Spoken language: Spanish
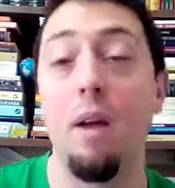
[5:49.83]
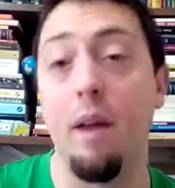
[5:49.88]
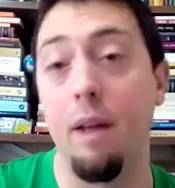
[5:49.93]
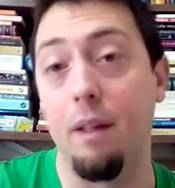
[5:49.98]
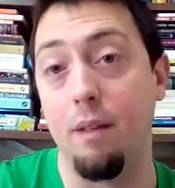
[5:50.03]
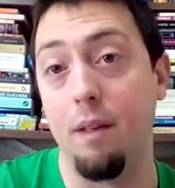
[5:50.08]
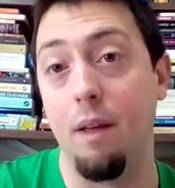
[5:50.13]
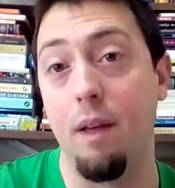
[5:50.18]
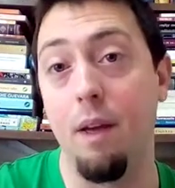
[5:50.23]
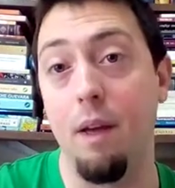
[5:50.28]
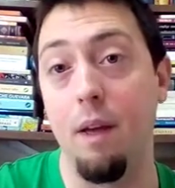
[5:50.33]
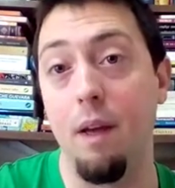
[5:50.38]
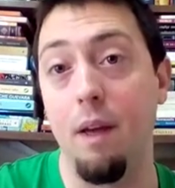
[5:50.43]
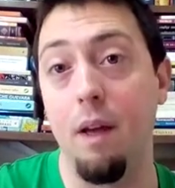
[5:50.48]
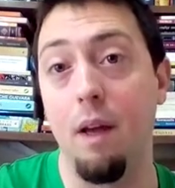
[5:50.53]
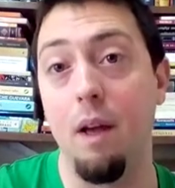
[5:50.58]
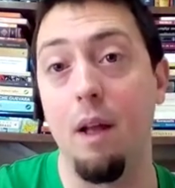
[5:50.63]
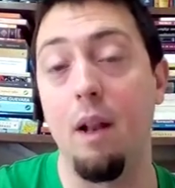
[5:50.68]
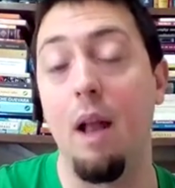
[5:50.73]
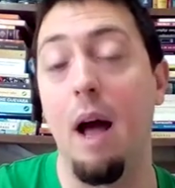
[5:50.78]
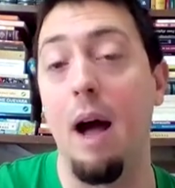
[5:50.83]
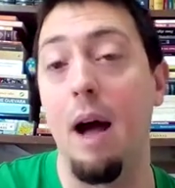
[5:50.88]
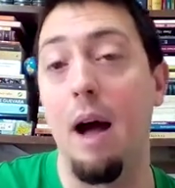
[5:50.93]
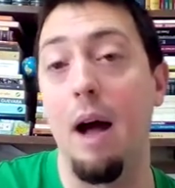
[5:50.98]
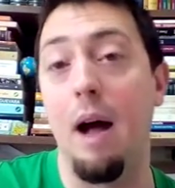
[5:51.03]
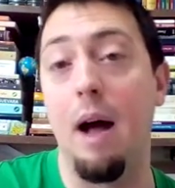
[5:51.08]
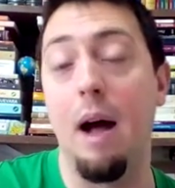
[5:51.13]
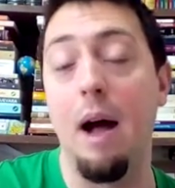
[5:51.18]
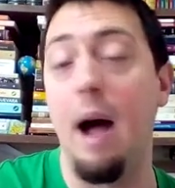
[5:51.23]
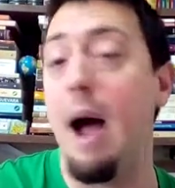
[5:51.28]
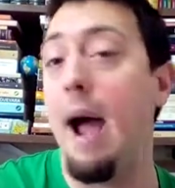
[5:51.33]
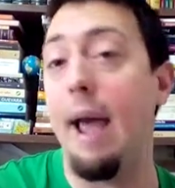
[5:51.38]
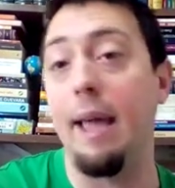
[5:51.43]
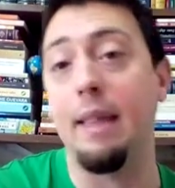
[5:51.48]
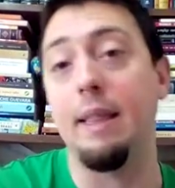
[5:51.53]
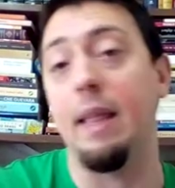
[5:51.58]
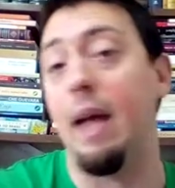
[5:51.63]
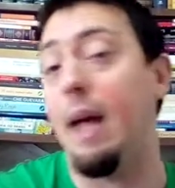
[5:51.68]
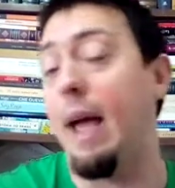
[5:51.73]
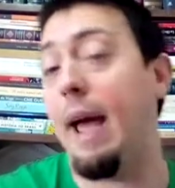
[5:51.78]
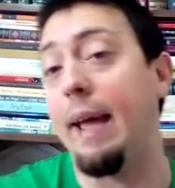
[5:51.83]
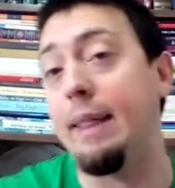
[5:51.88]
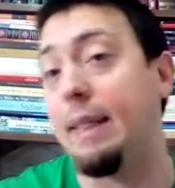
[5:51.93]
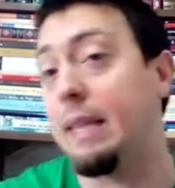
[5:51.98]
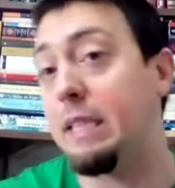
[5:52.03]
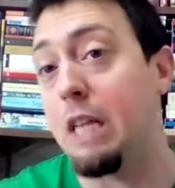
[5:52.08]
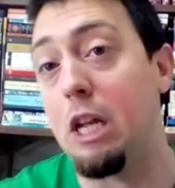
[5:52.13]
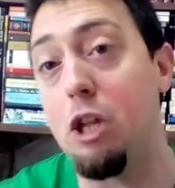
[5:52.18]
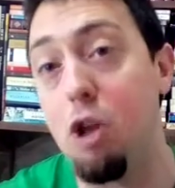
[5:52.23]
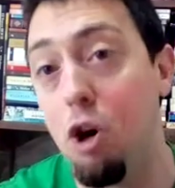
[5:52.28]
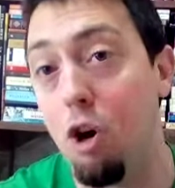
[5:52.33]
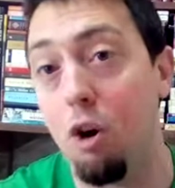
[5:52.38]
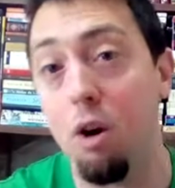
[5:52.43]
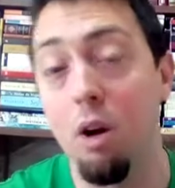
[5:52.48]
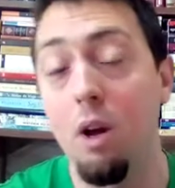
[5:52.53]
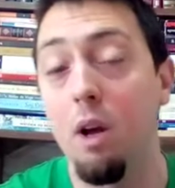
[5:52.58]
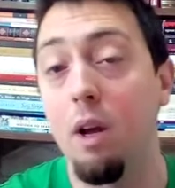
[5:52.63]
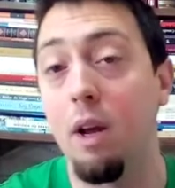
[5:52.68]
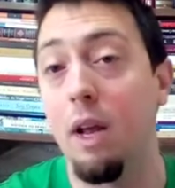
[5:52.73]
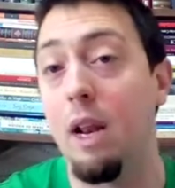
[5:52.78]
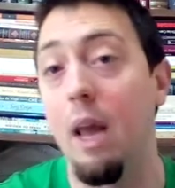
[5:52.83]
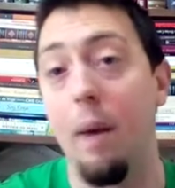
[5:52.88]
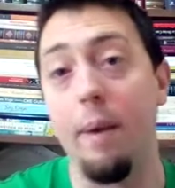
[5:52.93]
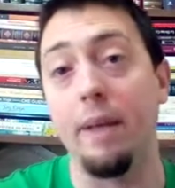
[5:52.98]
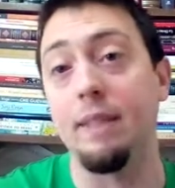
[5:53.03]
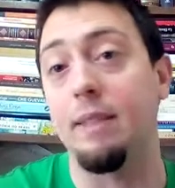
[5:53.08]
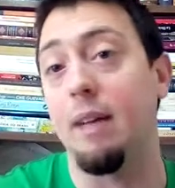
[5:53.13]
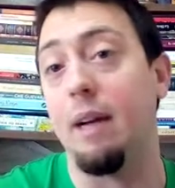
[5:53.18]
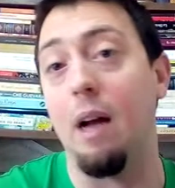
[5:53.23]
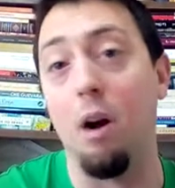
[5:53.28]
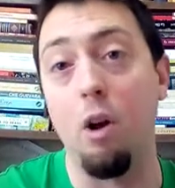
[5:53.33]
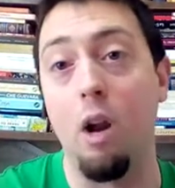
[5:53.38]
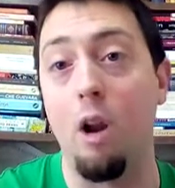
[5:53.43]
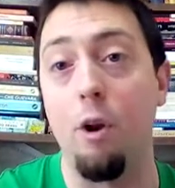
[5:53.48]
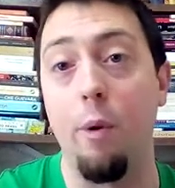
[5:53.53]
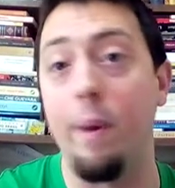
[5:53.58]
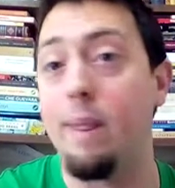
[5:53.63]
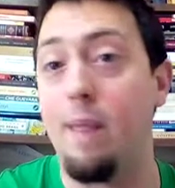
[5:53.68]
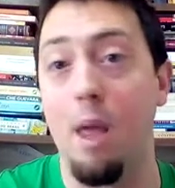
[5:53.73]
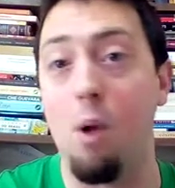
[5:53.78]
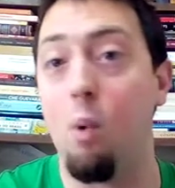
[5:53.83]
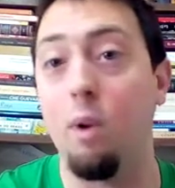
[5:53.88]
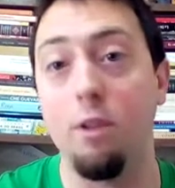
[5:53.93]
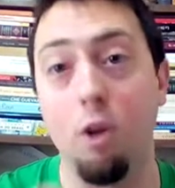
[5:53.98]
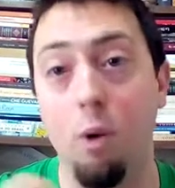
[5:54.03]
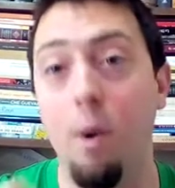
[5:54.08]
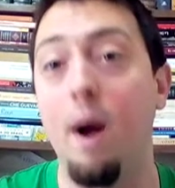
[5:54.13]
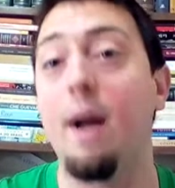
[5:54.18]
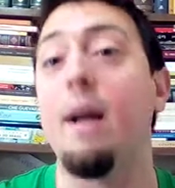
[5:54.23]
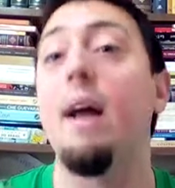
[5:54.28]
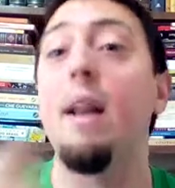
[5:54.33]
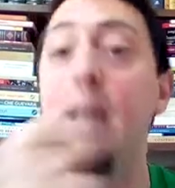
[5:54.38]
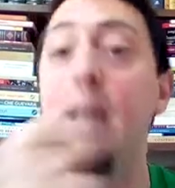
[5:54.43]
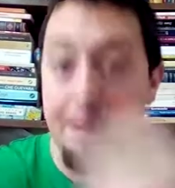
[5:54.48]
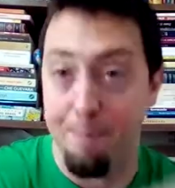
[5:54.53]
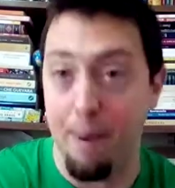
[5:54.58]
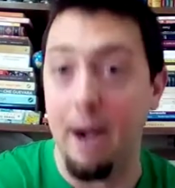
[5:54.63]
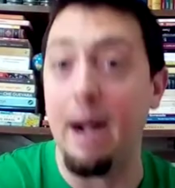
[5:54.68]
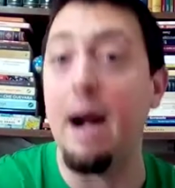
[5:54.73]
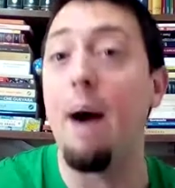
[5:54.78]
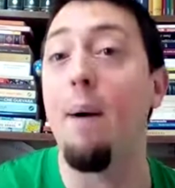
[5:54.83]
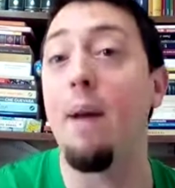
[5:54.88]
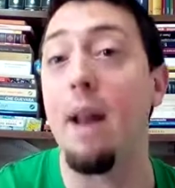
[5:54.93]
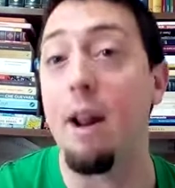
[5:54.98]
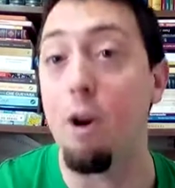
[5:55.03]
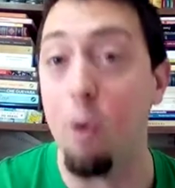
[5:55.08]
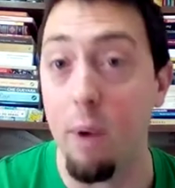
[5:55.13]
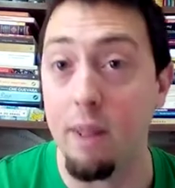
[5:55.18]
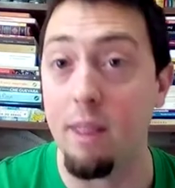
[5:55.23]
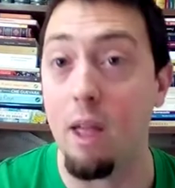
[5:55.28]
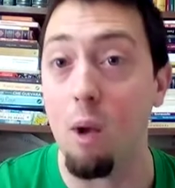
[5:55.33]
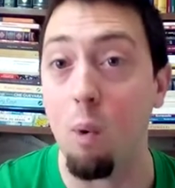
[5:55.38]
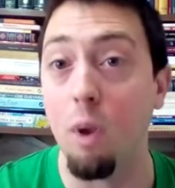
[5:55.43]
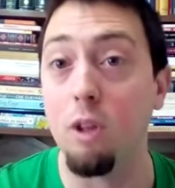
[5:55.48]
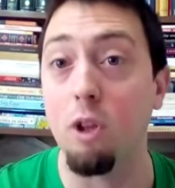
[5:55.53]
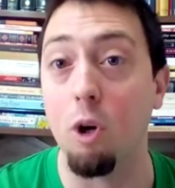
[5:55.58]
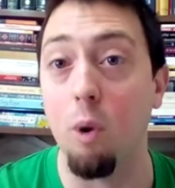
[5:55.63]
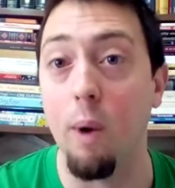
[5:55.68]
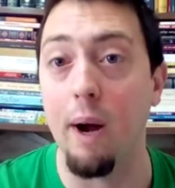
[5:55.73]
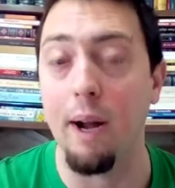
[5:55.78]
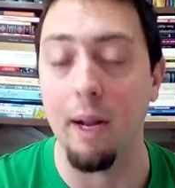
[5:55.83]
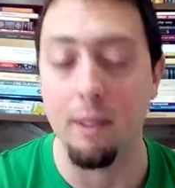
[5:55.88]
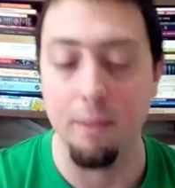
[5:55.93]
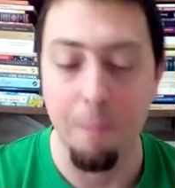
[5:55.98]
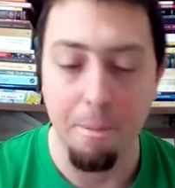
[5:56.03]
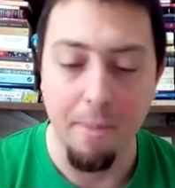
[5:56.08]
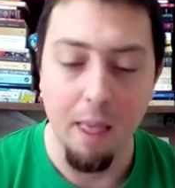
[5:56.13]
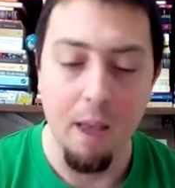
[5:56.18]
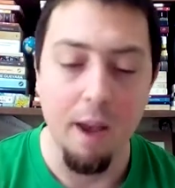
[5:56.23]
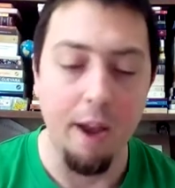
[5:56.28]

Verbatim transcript: este, a, este señor que le habían sacado las 94 vacas, pagaba las 94 vacas.